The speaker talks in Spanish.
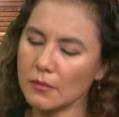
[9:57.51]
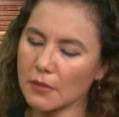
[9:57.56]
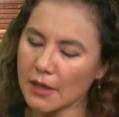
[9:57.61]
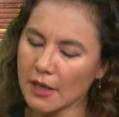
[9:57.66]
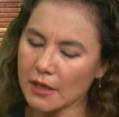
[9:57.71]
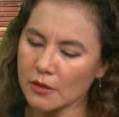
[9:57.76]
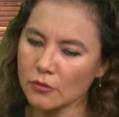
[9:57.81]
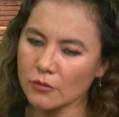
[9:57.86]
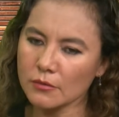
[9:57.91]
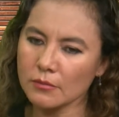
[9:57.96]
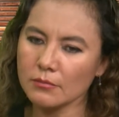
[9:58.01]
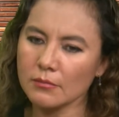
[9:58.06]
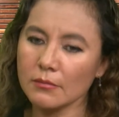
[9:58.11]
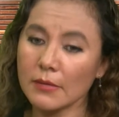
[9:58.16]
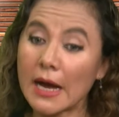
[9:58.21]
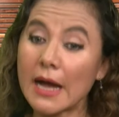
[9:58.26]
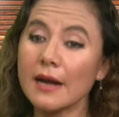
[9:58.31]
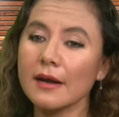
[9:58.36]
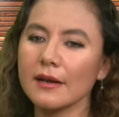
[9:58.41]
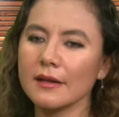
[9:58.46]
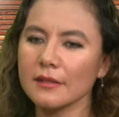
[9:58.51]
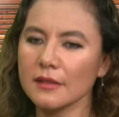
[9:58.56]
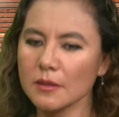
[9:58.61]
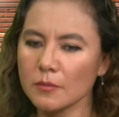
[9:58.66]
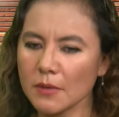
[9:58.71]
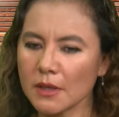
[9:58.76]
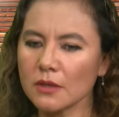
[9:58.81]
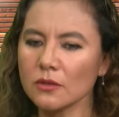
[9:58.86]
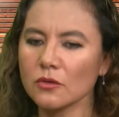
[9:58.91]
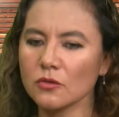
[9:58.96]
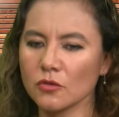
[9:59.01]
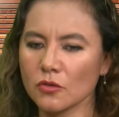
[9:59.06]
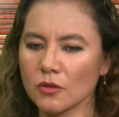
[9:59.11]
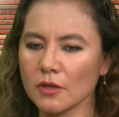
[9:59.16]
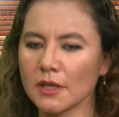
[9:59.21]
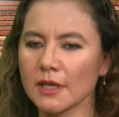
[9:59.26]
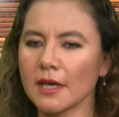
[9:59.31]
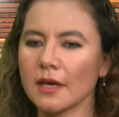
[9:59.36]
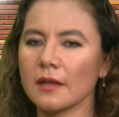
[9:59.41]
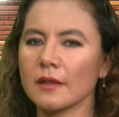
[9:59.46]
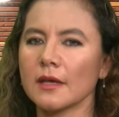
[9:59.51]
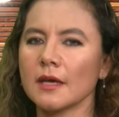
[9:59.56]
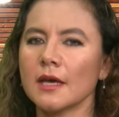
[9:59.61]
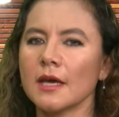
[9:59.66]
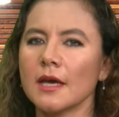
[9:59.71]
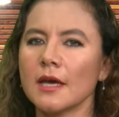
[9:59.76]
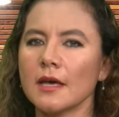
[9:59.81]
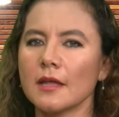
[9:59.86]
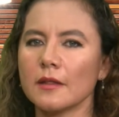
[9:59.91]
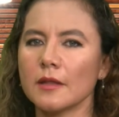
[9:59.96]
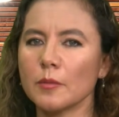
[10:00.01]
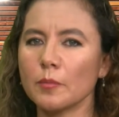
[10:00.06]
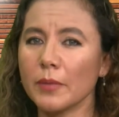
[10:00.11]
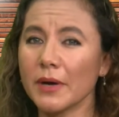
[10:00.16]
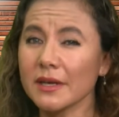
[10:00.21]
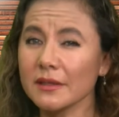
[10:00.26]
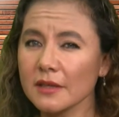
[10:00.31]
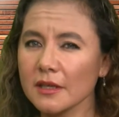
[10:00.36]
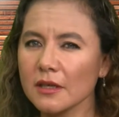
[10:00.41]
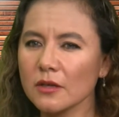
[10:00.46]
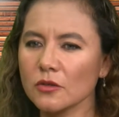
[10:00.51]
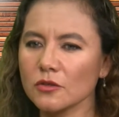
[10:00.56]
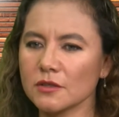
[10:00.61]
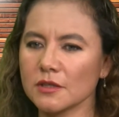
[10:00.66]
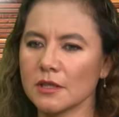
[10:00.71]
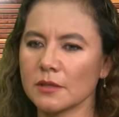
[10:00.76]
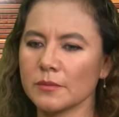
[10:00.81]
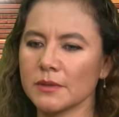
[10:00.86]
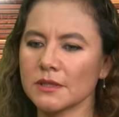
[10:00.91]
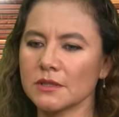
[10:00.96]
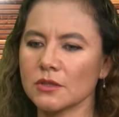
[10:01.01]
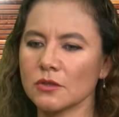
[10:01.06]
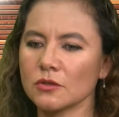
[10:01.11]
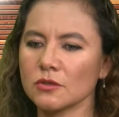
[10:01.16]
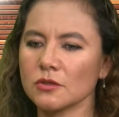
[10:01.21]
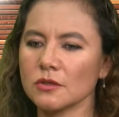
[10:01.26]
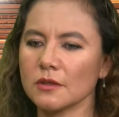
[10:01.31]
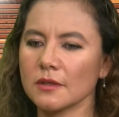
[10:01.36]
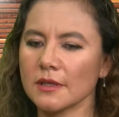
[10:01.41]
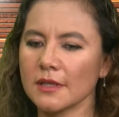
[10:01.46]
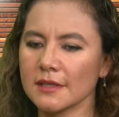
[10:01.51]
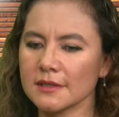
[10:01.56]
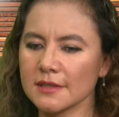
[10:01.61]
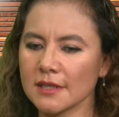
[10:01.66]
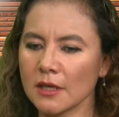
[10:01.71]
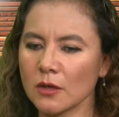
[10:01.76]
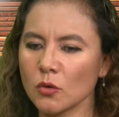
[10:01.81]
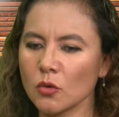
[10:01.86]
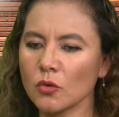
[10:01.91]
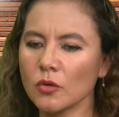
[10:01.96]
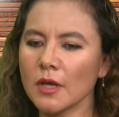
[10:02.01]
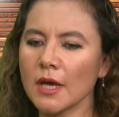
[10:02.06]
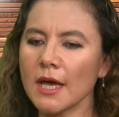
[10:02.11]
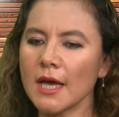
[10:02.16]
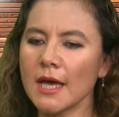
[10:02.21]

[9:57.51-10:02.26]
Hay un mal rendimiento, yo diría, de parte de los servicios de salud,